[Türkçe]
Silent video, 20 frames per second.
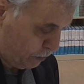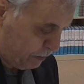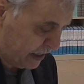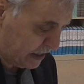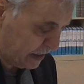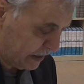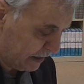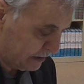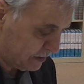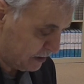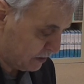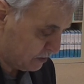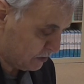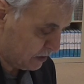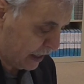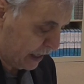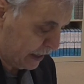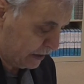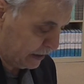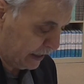köpek ed,
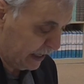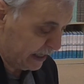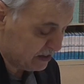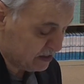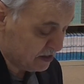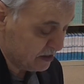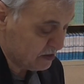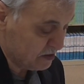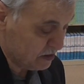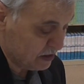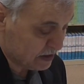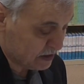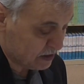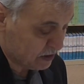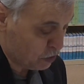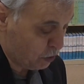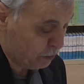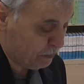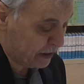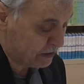yani edin,
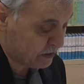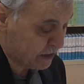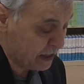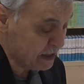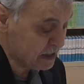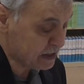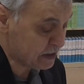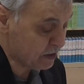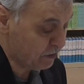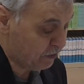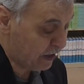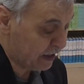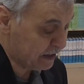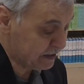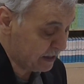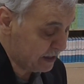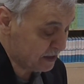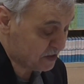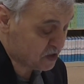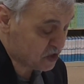köpekten
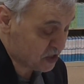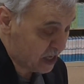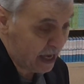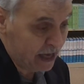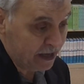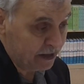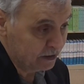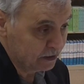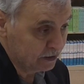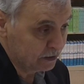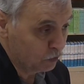istifade etse